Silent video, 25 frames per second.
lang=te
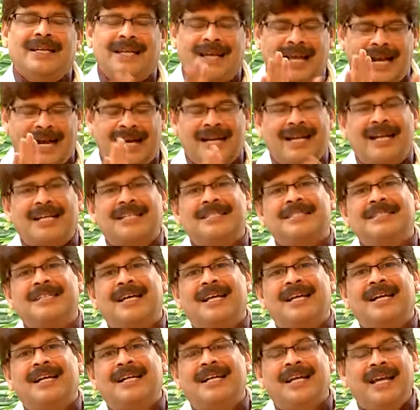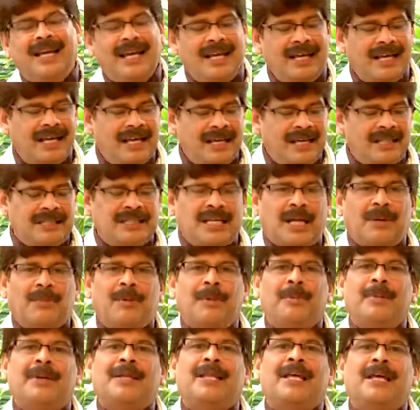ఎలాంటి లక్షణాలు అంటే
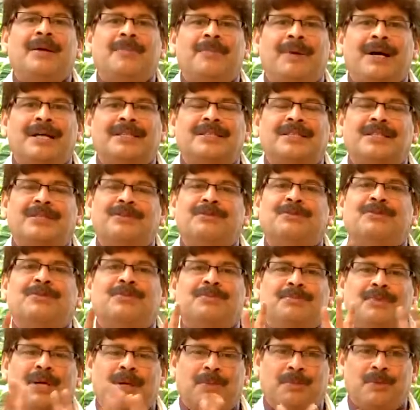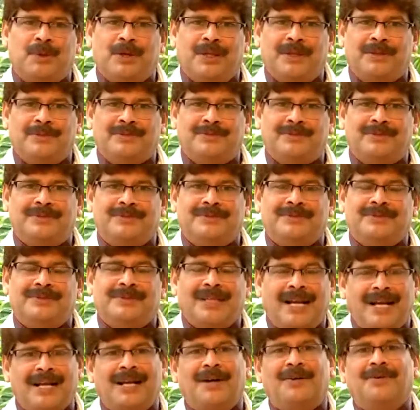చర్మం మీద ఏమాత్రం మెరుపు ఉండదు
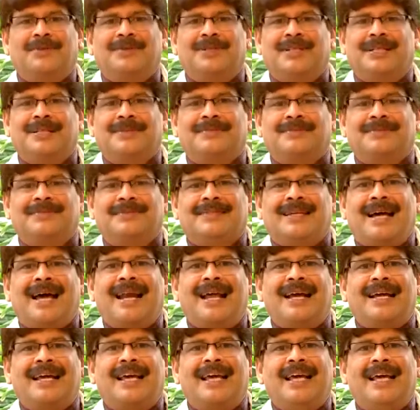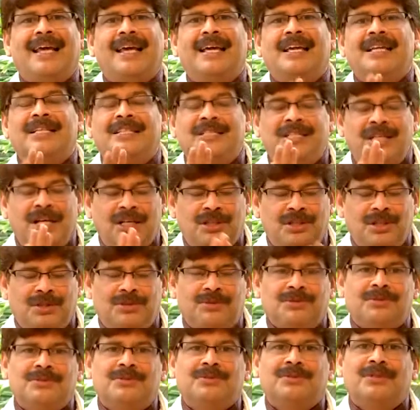డల్గా ఉంటుంది అలాగే
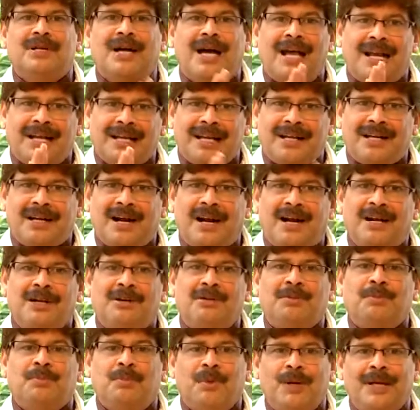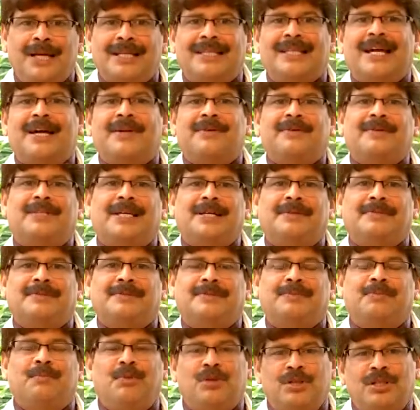చేతులు అలాగే కాళ్ళు పొడిగా తయారవుతాయి
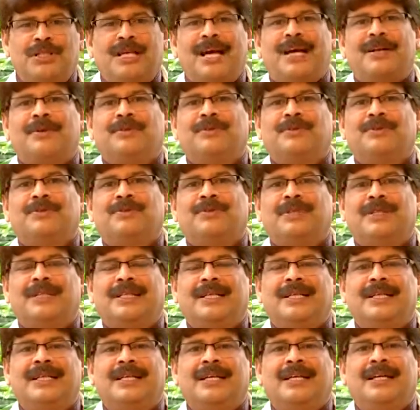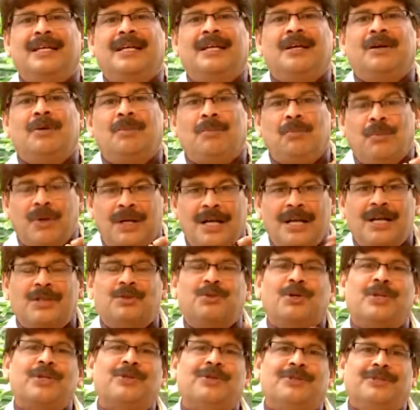పుట్టు తయారవుతూ ఉంటుంది ముఖ్యంగా
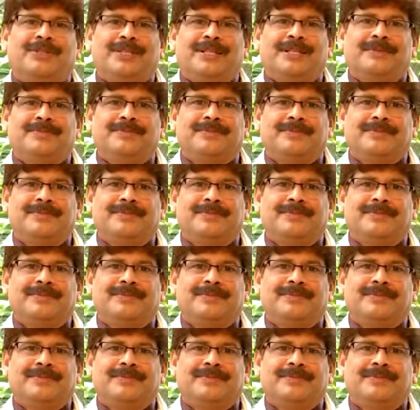దురద ఉంటుంది